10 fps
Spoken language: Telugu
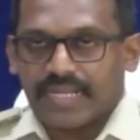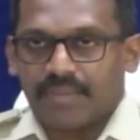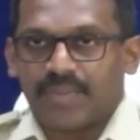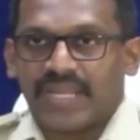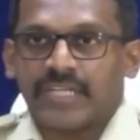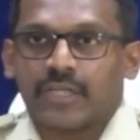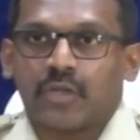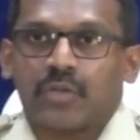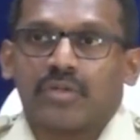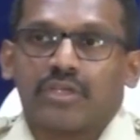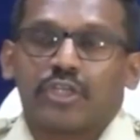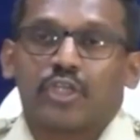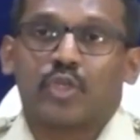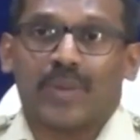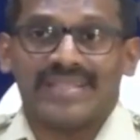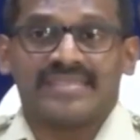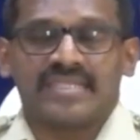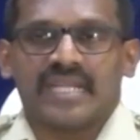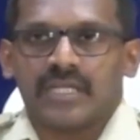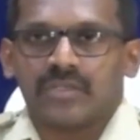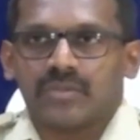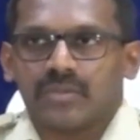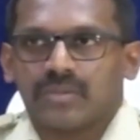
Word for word: కంప్లైంట్లో ట్వెల్త్ నాడు